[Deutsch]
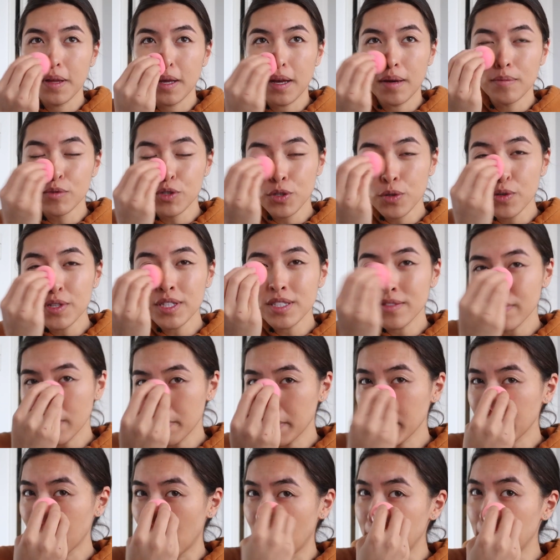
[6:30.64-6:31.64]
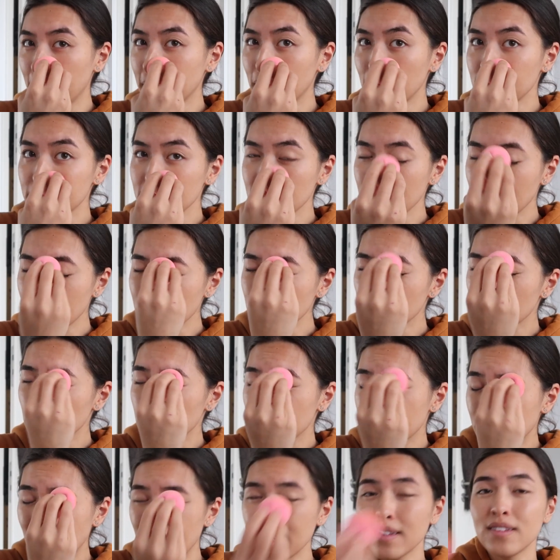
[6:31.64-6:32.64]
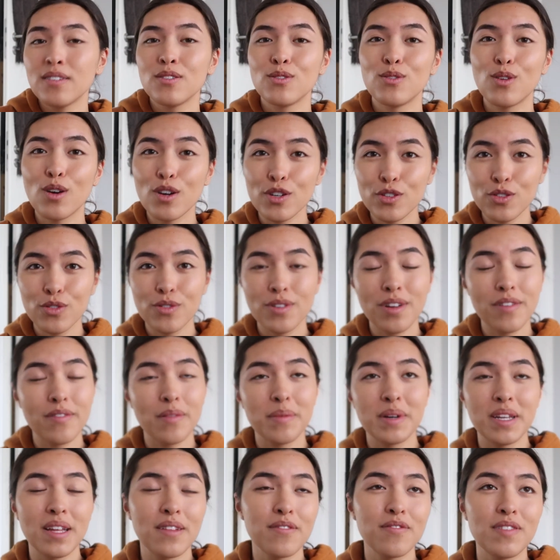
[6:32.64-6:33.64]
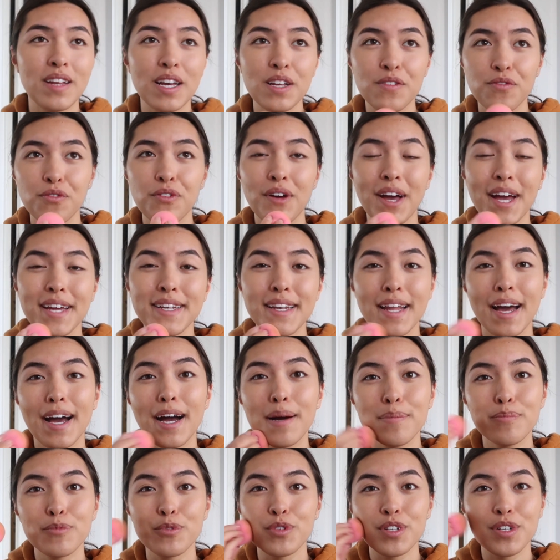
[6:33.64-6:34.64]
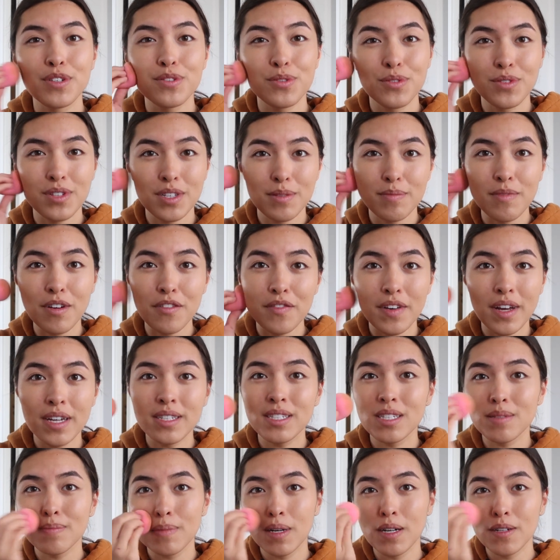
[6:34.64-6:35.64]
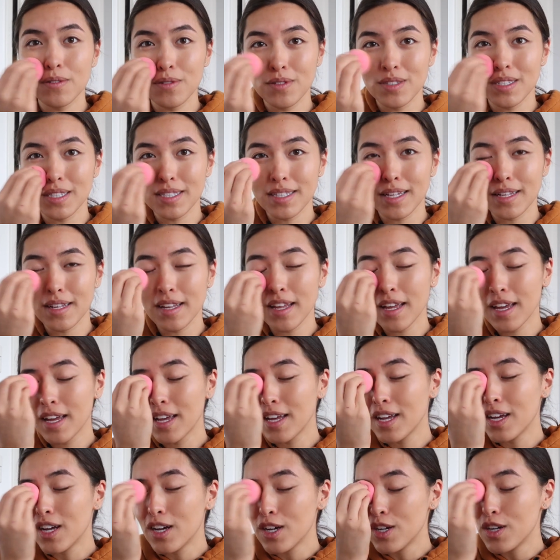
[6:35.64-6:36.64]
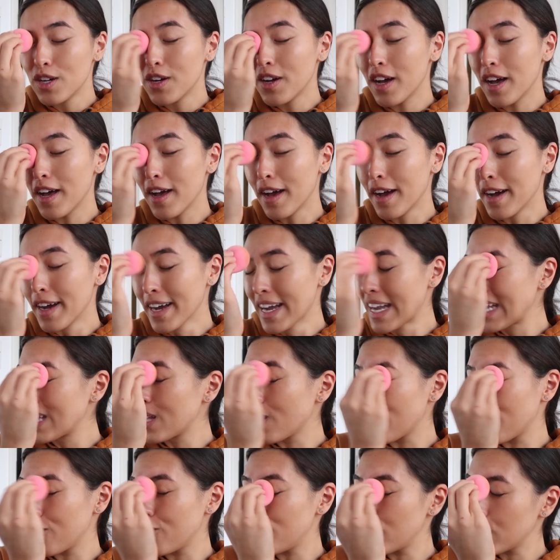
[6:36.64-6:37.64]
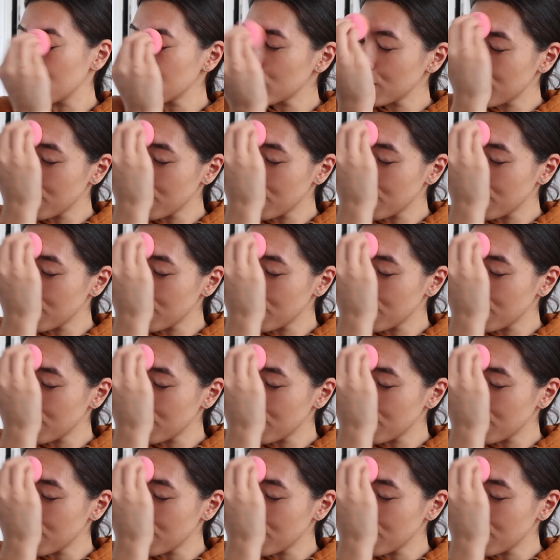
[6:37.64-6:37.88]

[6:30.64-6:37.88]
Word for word: am schönsten, wenn man kein Make-up trägt und dann noch schöner, wenn man dann vielleicht für einen Abend oder so sich mal fertig macht und sich dann äh, richtig fresh